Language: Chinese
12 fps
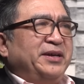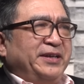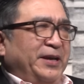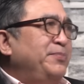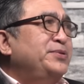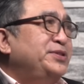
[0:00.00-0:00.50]

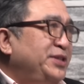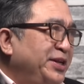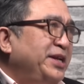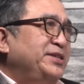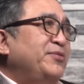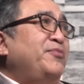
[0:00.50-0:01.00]
也不是真
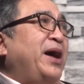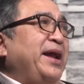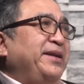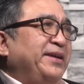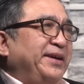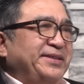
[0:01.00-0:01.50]
的在玩
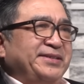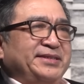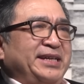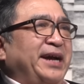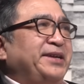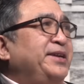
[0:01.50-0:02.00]
啊，是
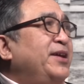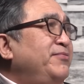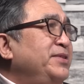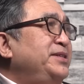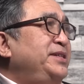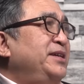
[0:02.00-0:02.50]
假的浪
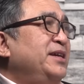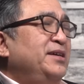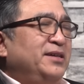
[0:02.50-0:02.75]
费钱。